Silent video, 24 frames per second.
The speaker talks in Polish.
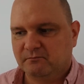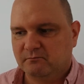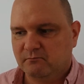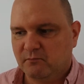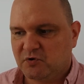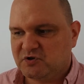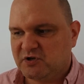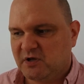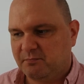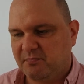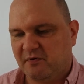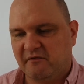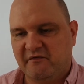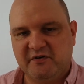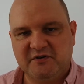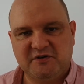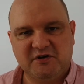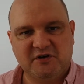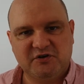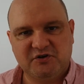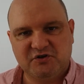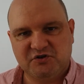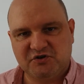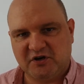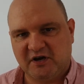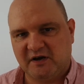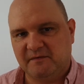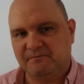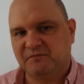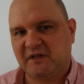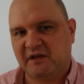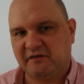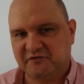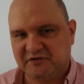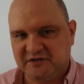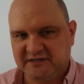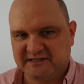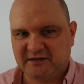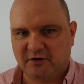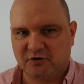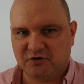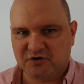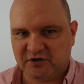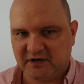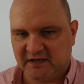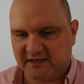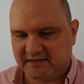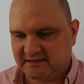Można powiedzieć, że wszystko
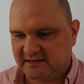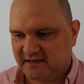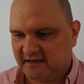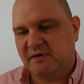śledzę.